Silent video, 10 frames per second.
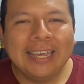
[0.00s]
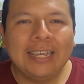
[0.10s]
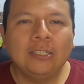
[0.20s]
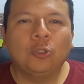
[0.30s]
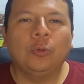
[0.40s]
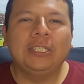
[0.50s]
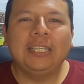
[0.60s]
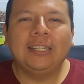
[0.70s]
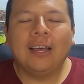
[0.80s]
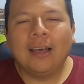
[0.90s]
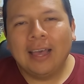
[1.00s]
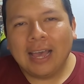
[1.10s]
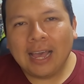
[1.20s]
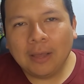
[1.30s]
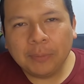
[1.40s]
en su
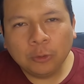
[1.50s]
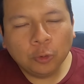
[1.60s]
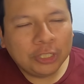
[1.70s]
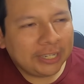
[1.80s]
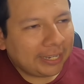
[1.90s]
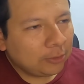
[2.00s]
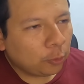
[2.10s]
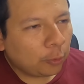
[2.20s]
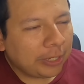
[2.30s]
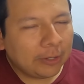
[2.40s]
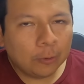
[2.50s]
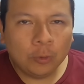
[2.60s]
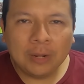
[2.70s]
visita a Manucci en Trujillo,